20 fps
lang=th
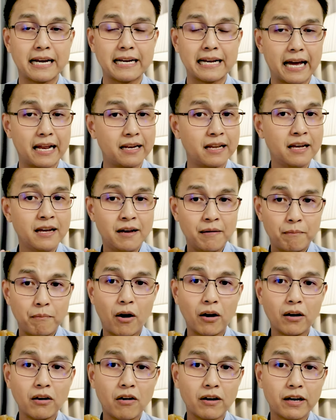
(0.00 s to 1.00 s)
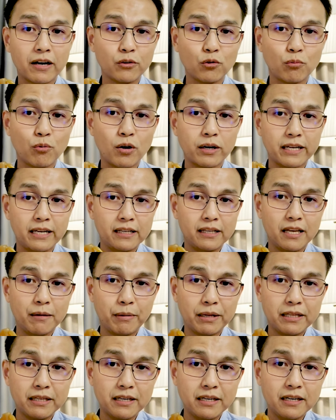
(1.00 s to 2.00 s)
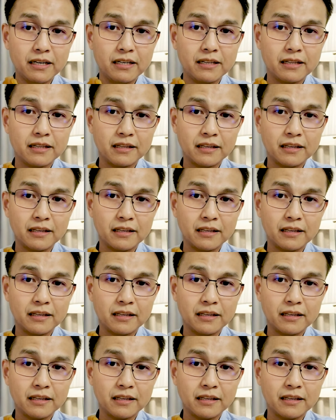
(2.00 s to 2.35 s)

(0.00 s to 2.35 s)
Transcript: งาน หมอนรองกระดูกพวกนี้ที่มันยื่น